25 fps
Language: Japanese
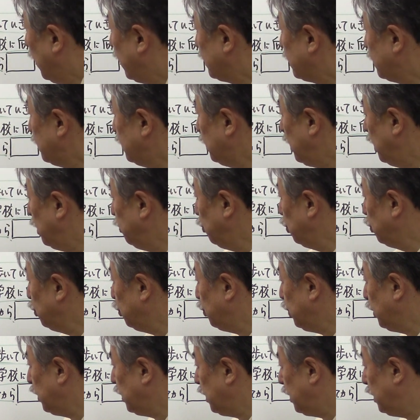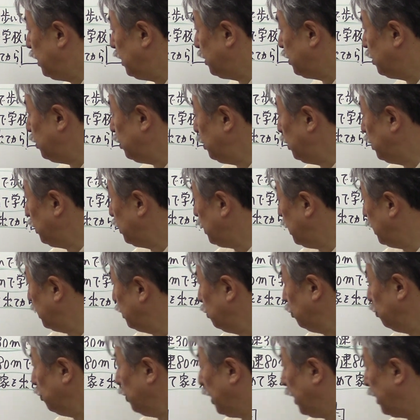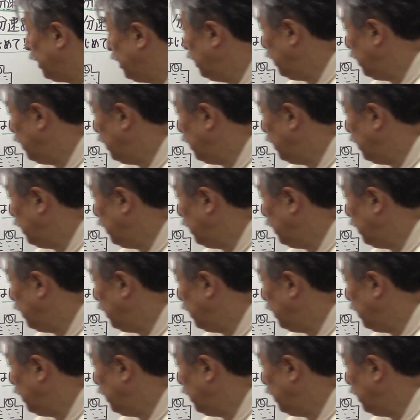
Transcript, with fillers: 忘れ物に気づいたのは